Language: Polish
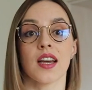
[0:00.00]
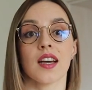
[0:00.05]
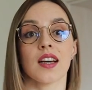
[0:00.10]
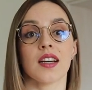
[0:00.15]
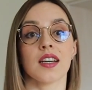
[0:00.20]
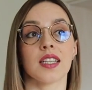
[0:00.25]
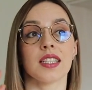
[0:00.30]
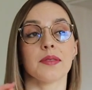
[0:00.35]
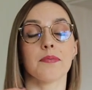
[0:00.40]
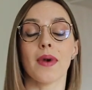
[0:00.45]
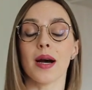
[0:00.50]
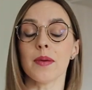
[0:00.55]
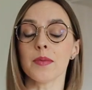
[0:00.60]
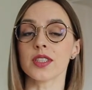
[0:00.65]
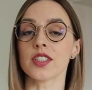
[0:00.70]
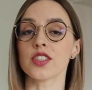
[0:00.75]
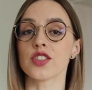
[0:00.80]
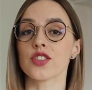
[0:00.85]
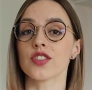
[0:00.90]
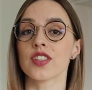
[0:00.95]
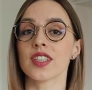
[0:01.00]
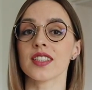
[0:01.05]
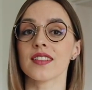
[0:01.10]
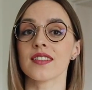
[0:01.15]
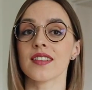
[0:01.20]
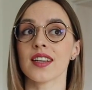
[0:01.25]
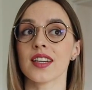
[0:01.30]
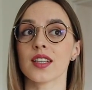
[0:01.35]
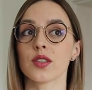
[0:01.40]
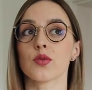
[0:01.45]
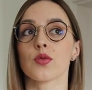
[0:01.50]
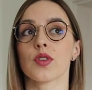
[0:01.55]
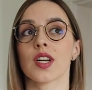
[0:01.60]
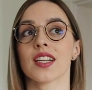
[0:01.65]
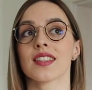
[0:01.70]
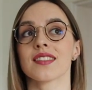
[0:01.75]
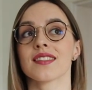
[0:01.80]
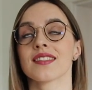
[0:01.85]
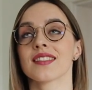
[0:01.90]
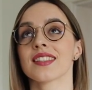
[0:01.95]
E, mamy też dietę, która
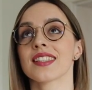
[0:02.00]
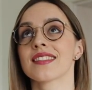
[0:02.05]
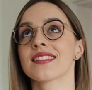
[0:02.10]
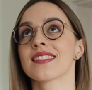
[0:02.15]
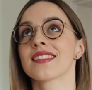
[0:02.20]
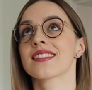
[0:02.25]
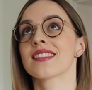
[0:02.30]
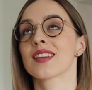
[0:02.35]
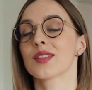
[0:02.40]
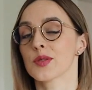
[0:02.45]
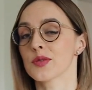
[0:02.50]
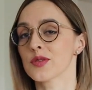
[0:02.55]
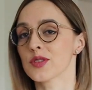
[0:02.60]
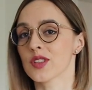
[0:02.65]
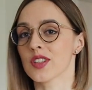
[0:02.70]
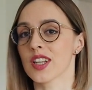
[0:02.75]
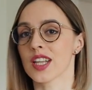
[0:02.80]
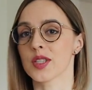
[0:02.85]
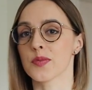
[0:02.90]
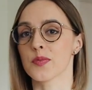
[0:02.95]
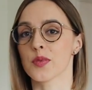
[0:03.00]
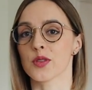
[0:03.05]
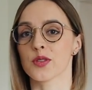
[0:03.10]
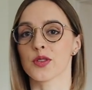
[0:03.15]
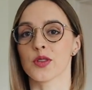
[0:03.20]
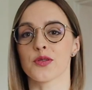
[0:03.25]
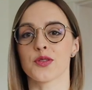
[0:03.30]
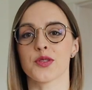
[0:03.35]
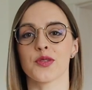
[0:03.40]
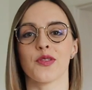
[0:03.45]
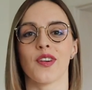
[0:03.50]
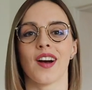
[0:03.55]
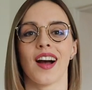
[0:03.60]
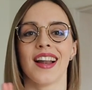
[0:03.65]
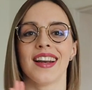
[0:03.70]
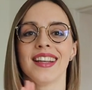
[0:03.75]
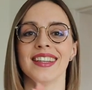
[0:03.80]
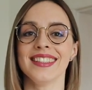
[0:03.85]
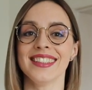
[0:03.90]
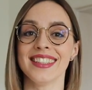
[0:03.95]
jest zarówno dla sportowców,
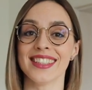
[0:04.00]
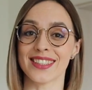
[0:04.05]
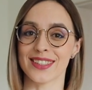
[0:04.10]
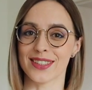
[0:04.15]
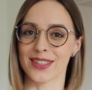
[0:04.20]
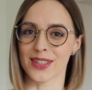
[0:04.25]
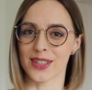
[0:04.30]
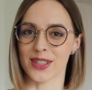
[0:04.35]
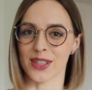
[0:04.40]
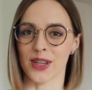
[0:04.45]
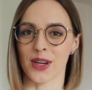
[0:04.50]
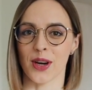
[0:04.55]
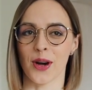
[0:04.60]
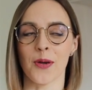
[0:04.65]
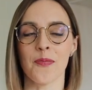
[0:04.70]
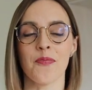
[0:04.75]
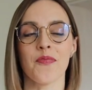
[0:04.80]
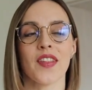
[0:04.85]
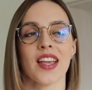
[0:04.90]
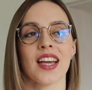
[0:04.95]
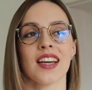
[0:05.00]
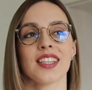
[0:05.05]
ale nie tylko.